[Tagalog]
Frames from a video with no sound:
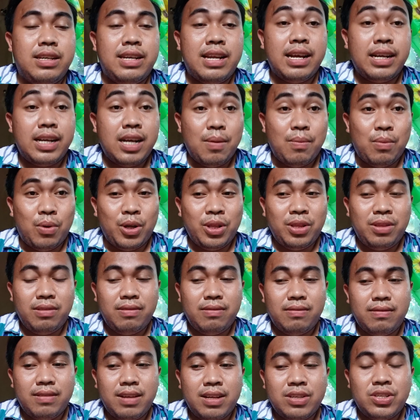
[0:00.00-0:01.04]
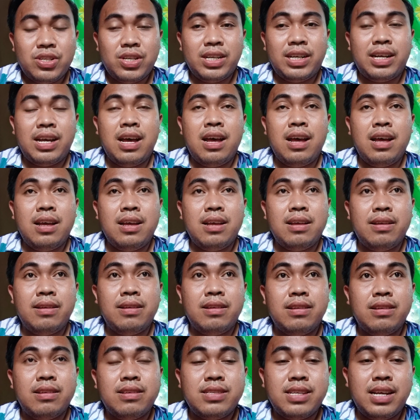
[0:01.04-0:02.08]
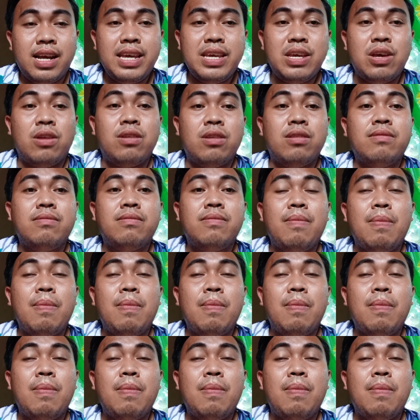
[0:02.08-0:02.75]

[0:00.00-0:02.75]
ng gamot at saka sa ngayon